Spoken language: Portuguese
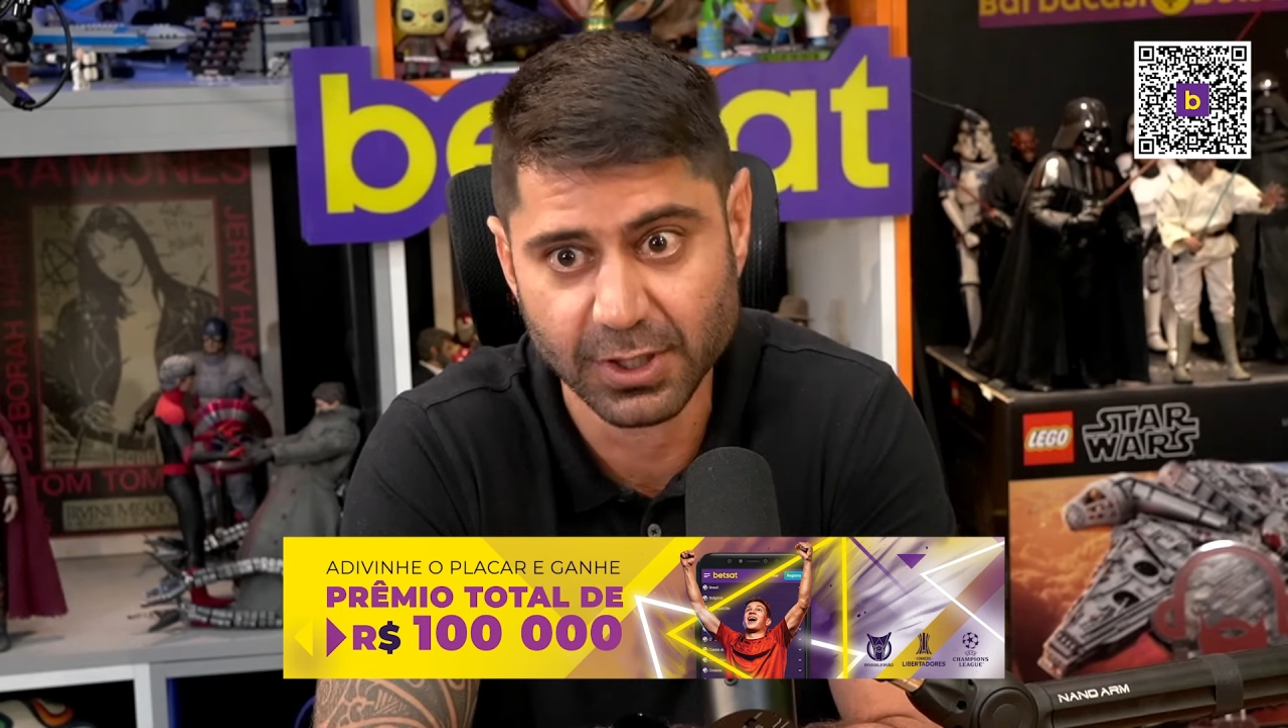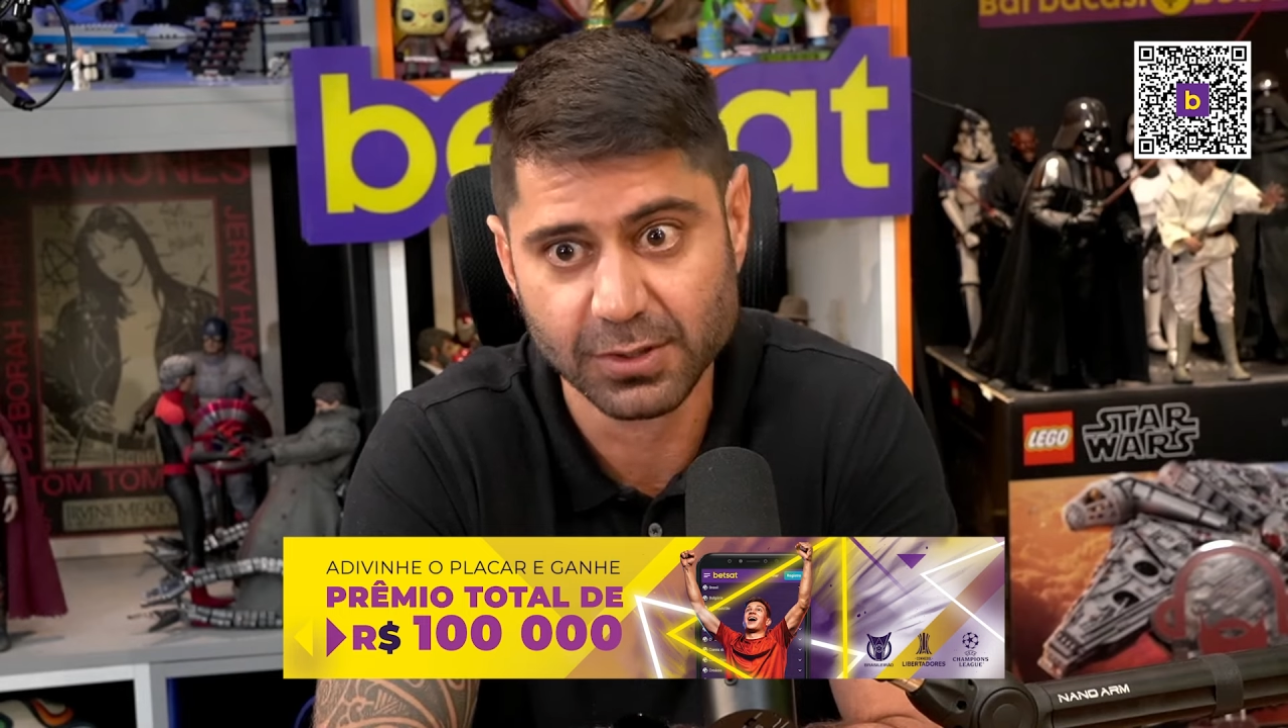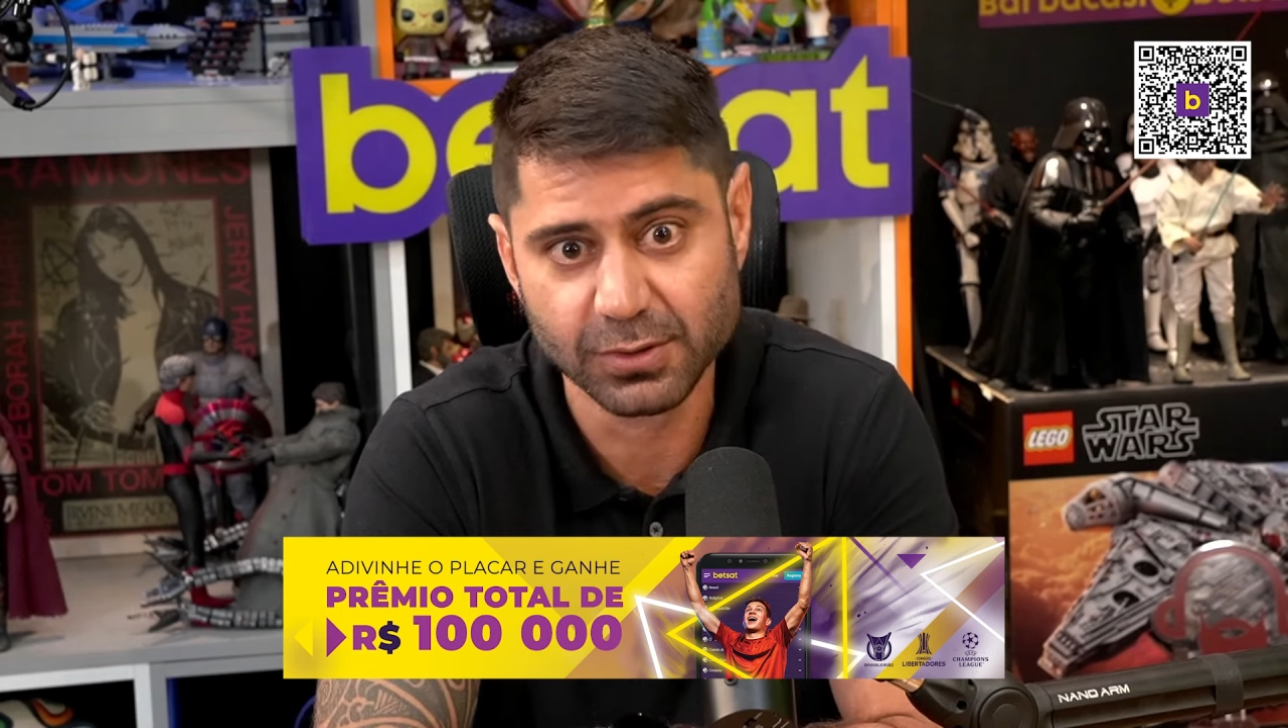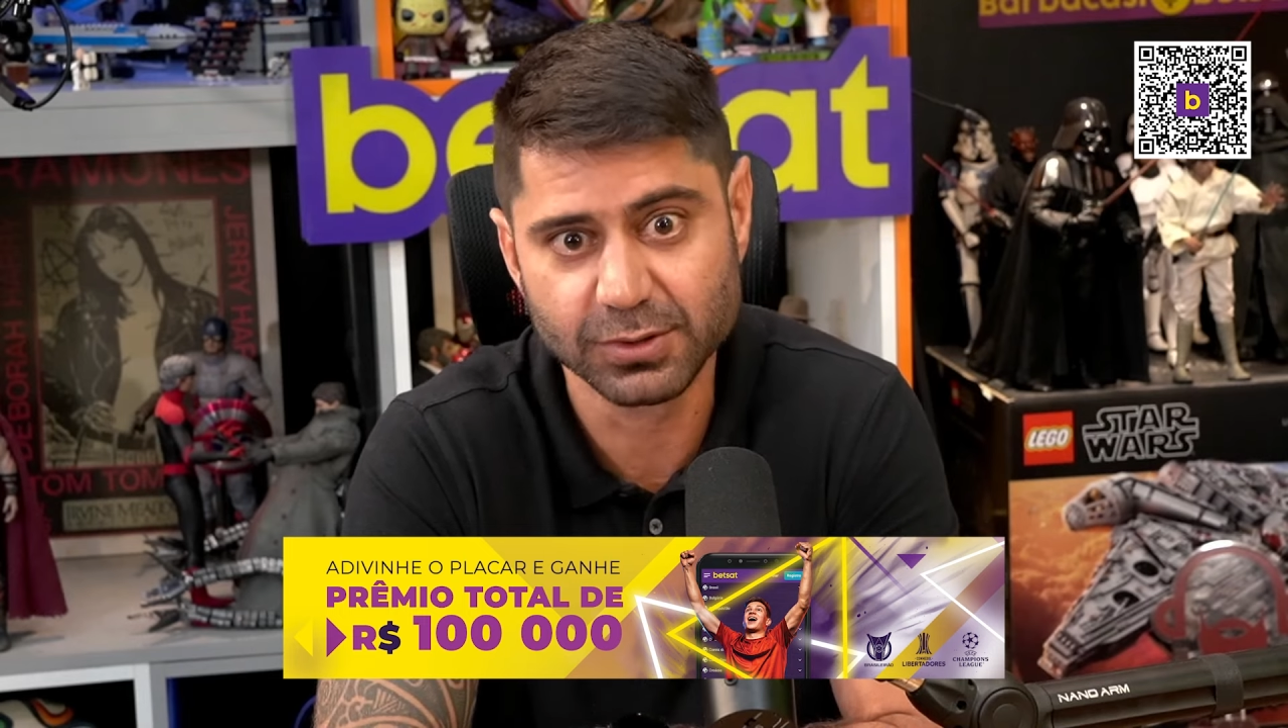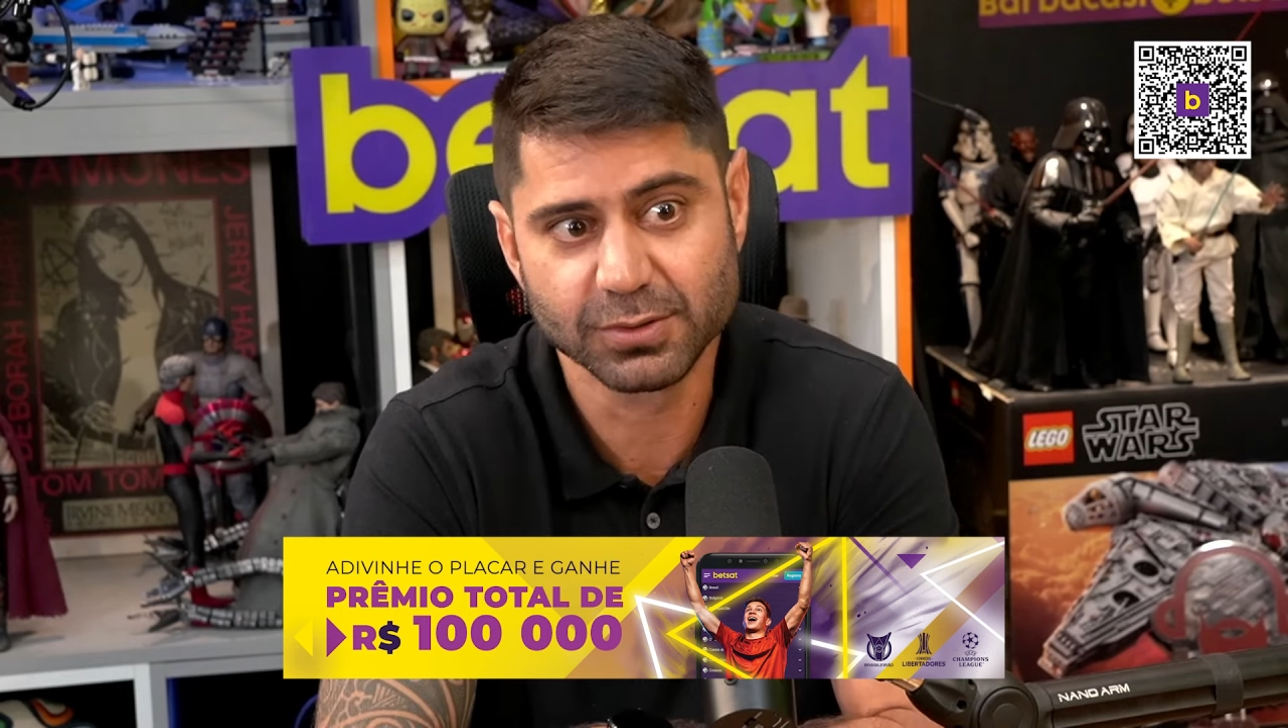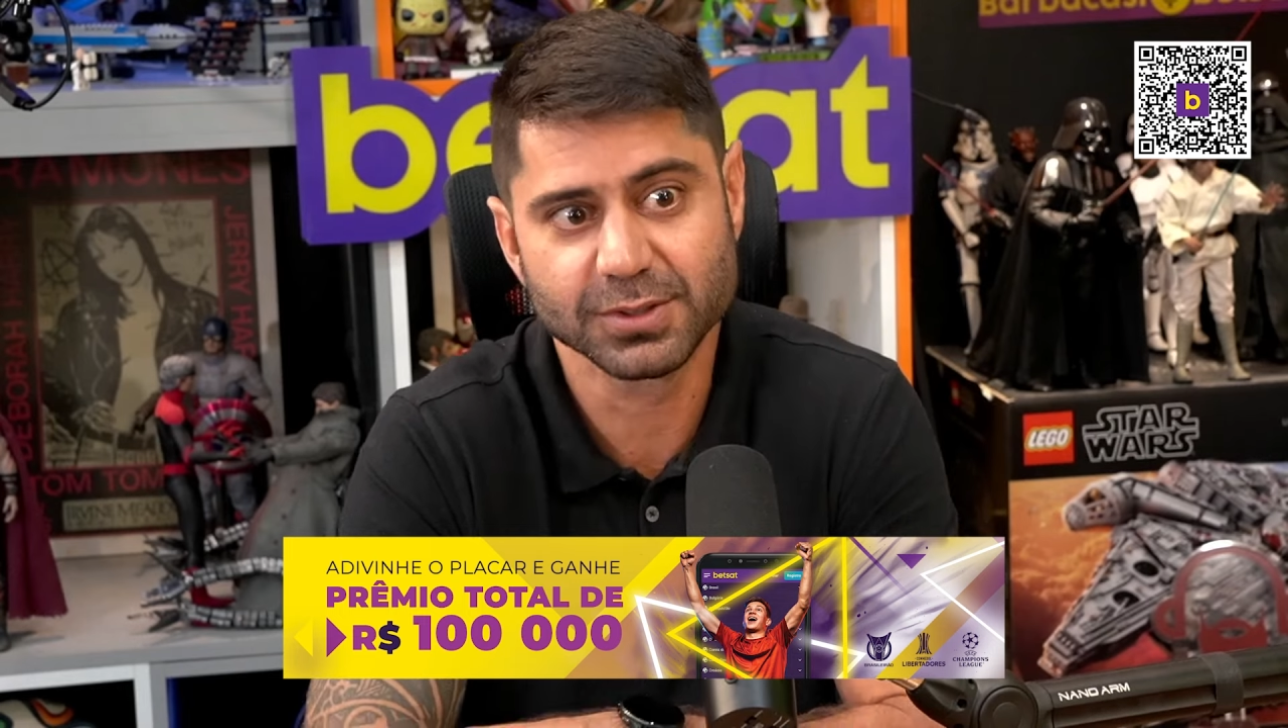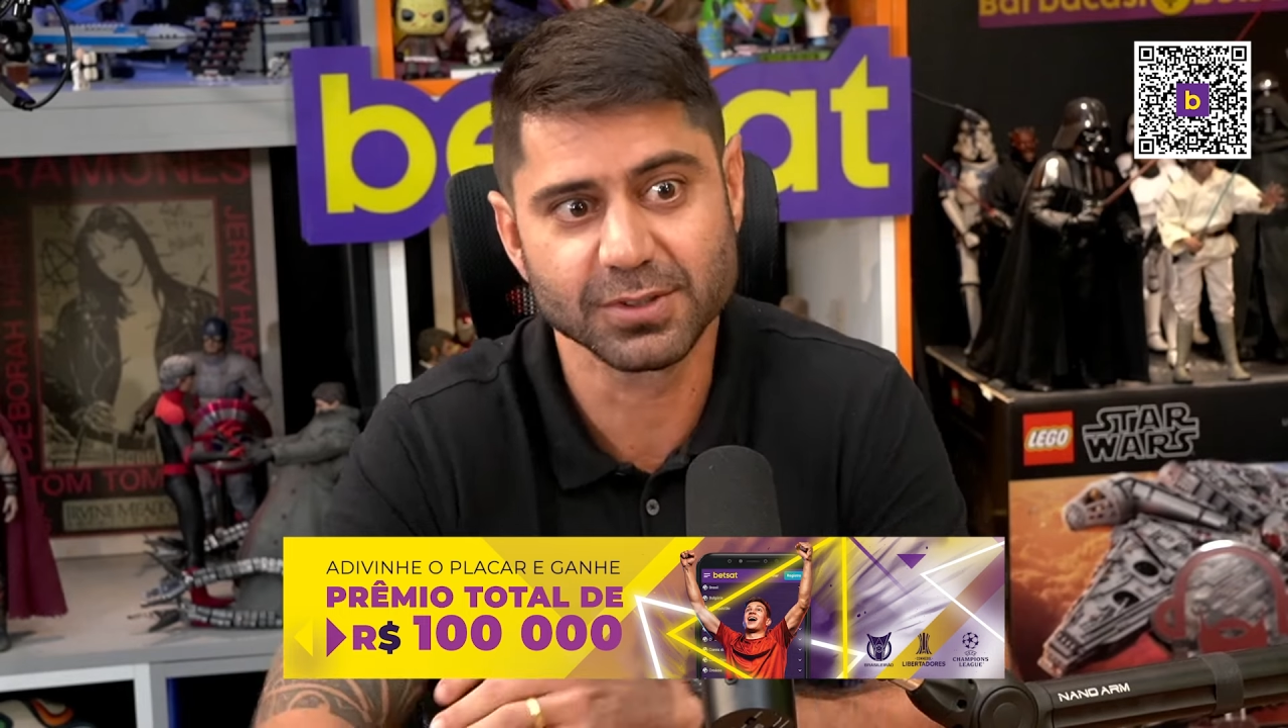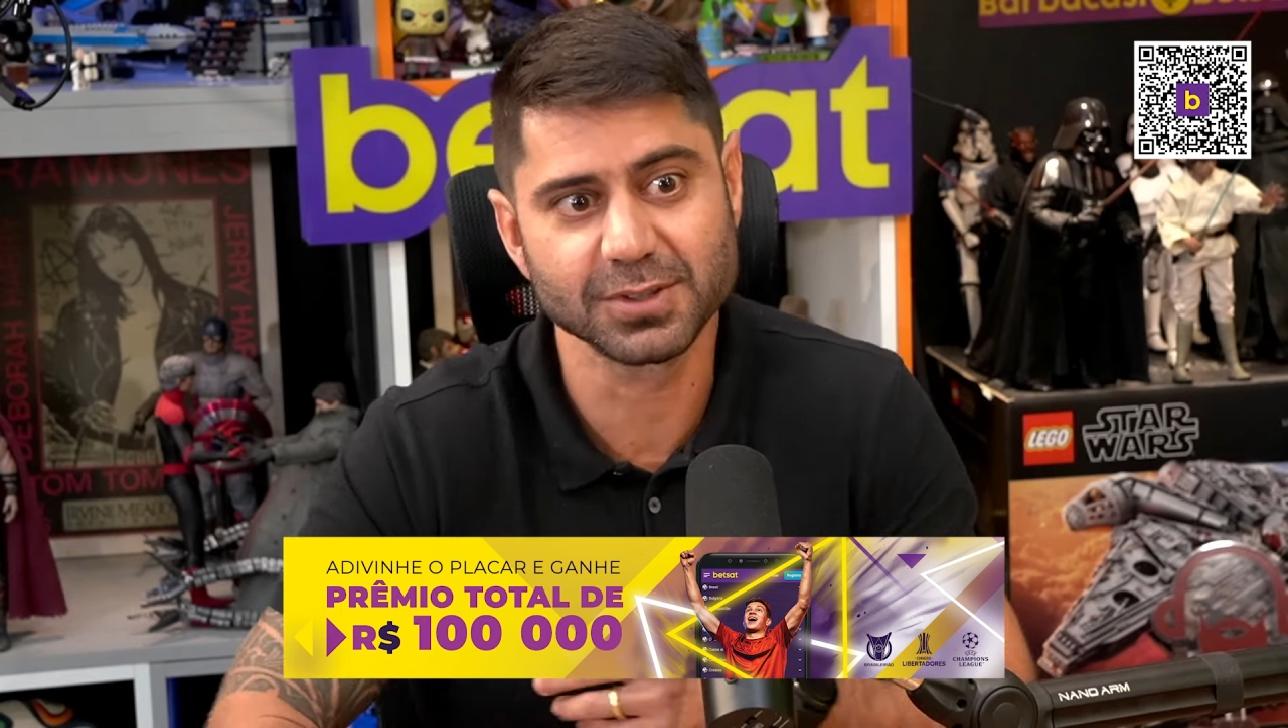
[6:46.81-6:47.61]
Eu já entendo